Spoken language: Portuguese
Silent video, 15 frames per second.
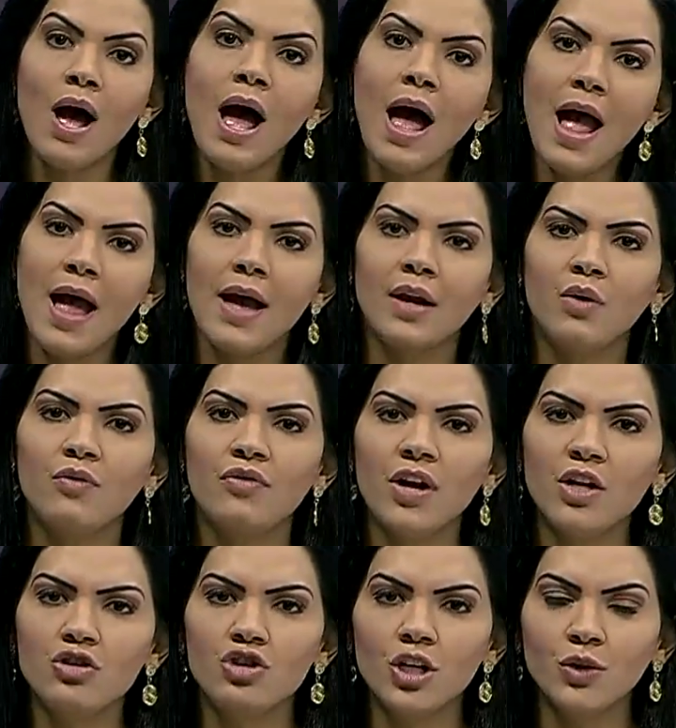eram
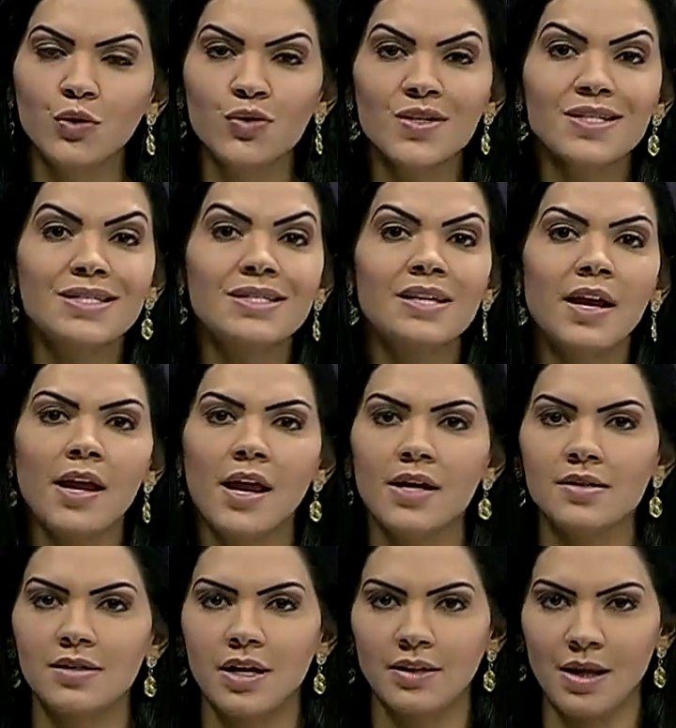vendidos sem
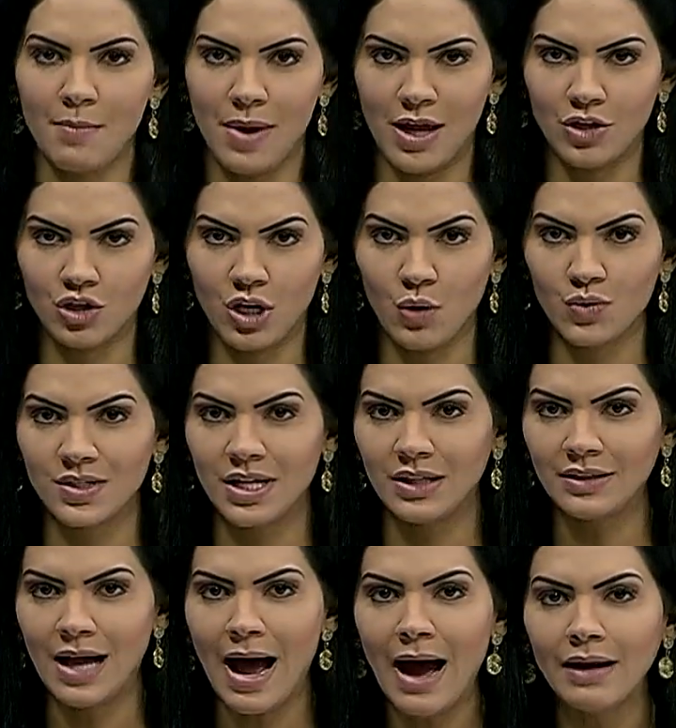receita médica. Os
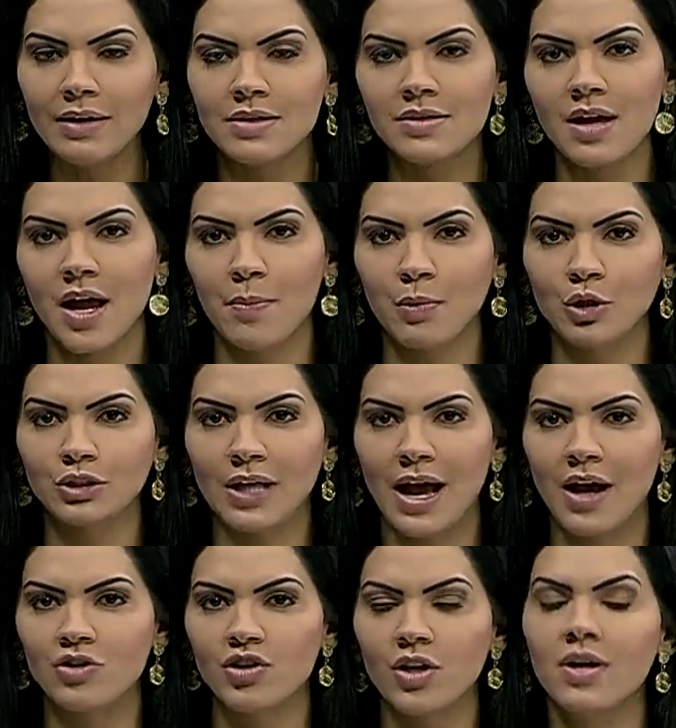detalhes na
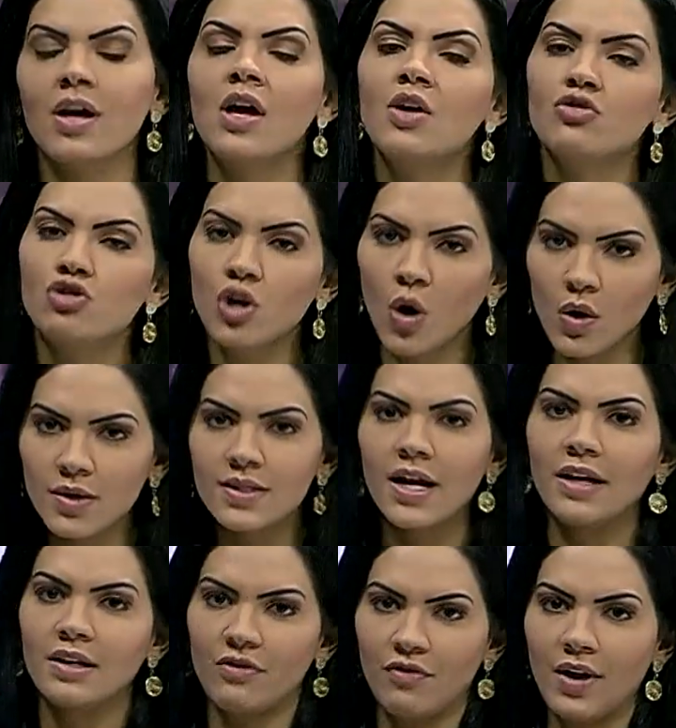reportagem de
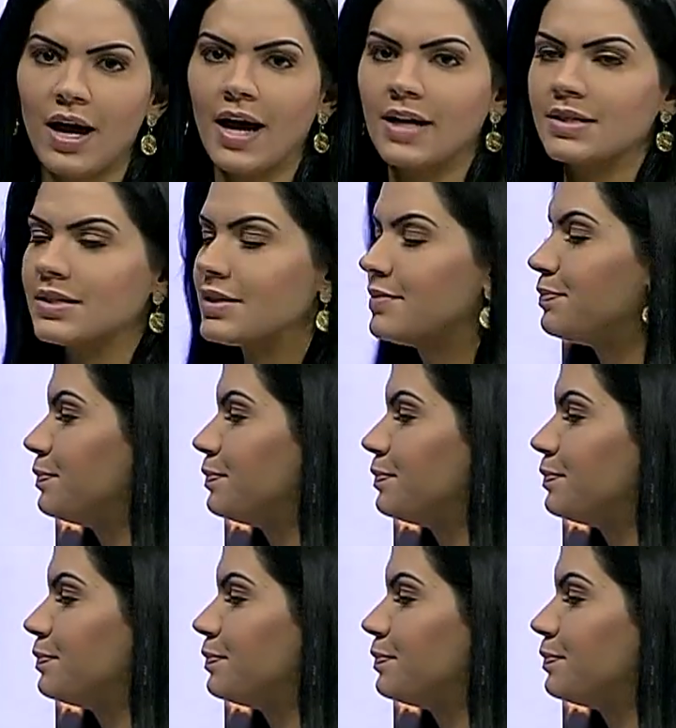Rosane Ferraz.